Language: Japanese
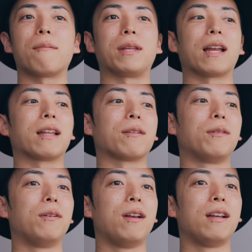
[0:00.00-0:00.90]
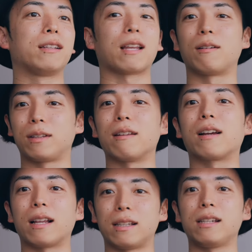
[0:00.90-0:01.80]
みたいなのを探ってる
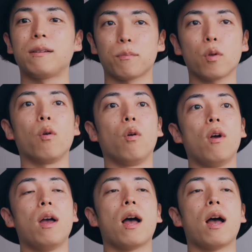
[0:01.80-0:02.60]
感じと、